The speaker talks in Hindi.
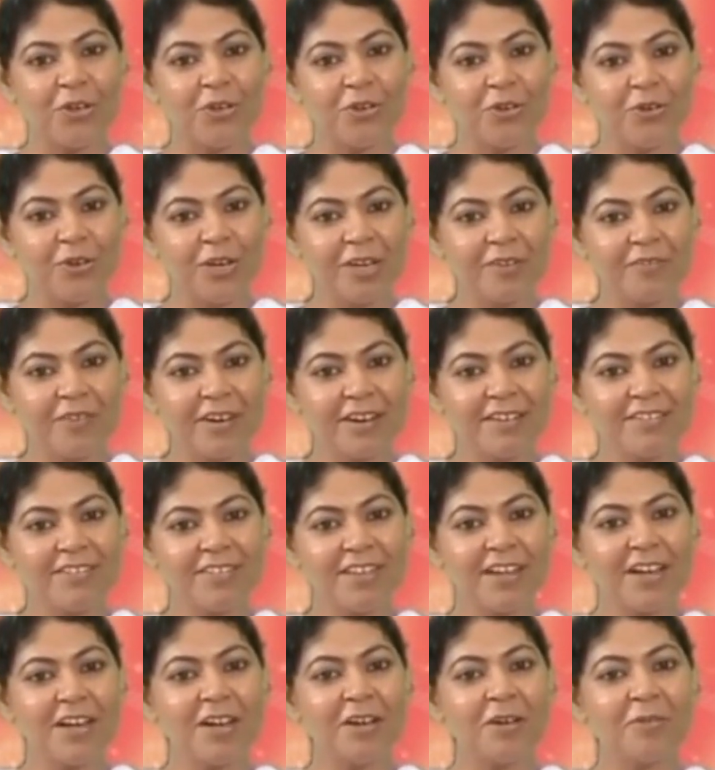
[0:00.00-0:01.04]

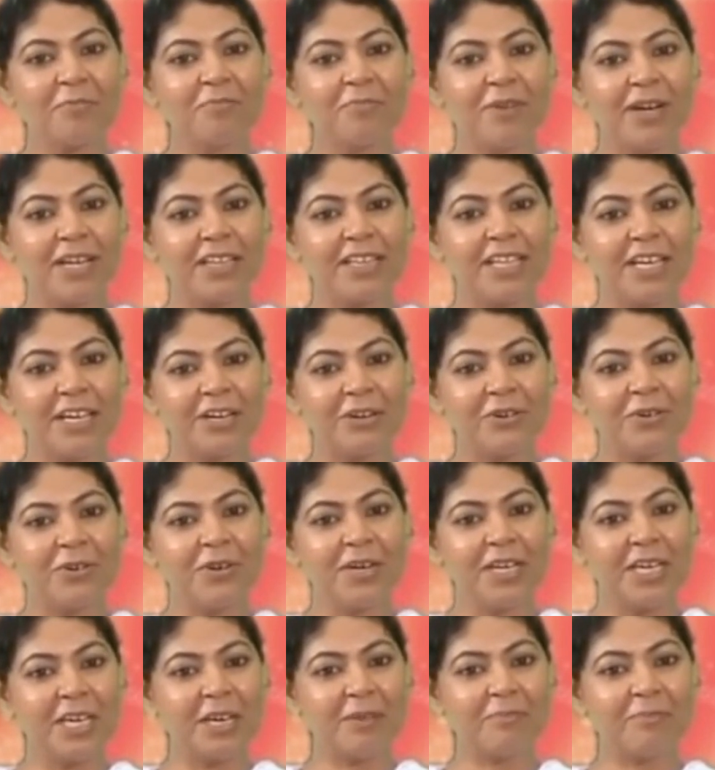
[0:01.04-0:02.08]
यूनिवर्सल ब्रदरहुड
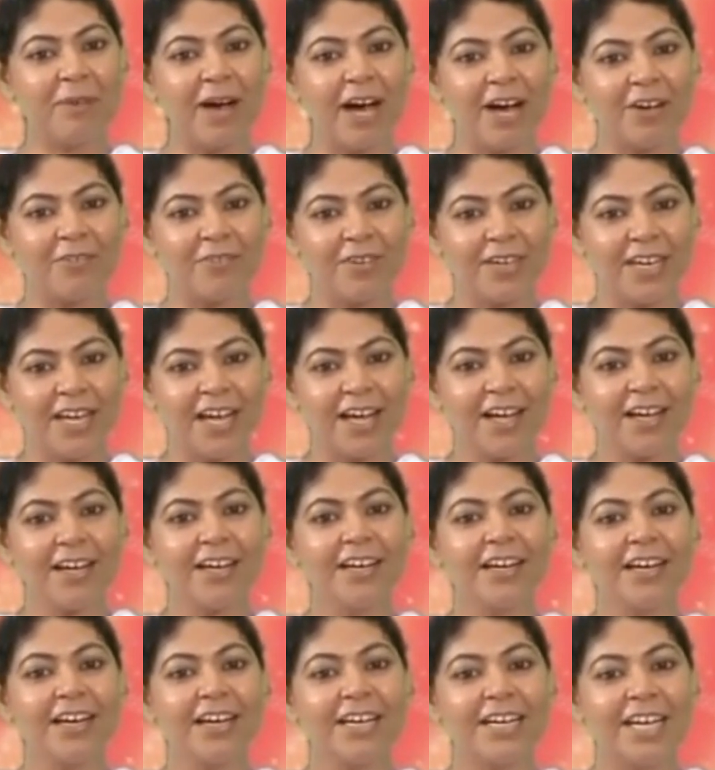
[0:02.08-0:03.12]
की भावना
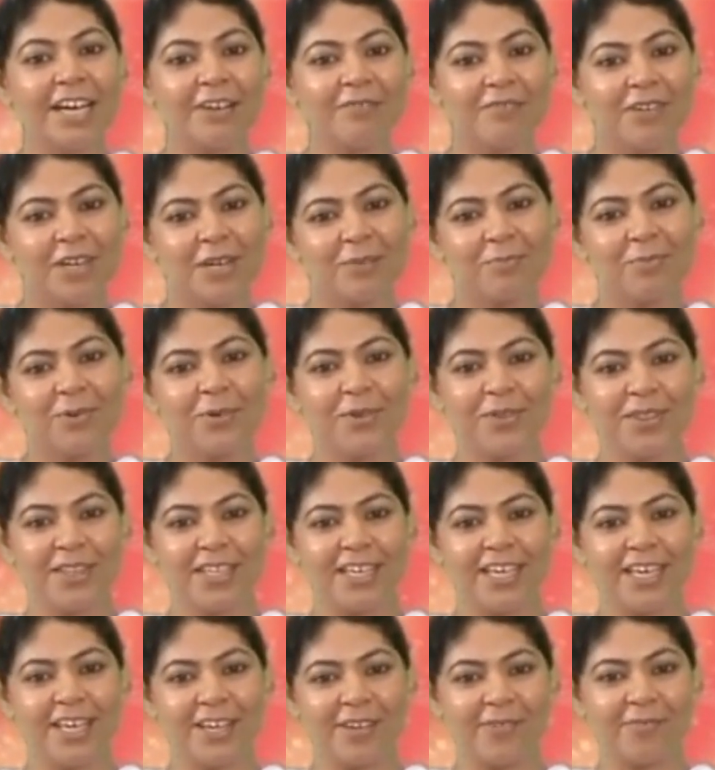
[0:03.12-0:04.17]
डेवलप
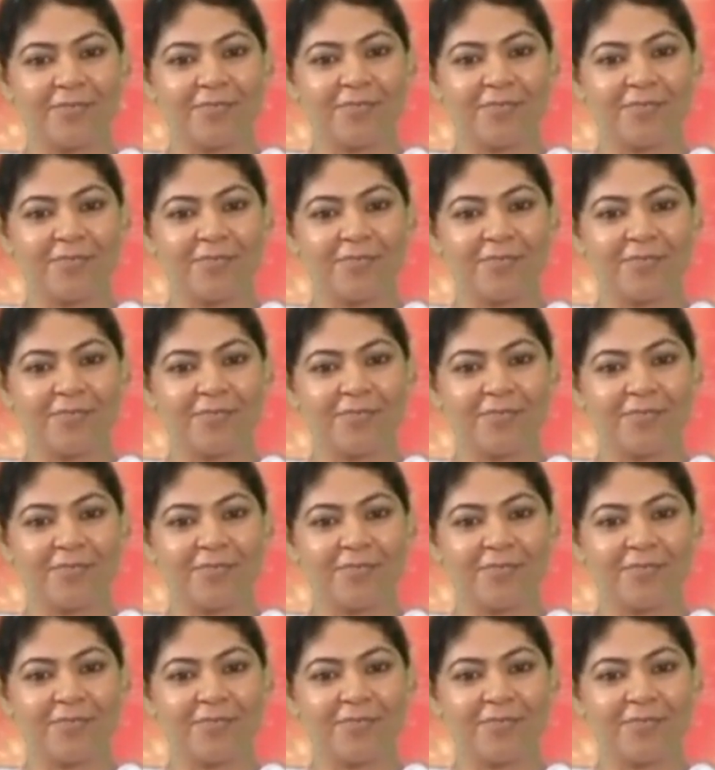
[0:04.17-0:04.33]
होती है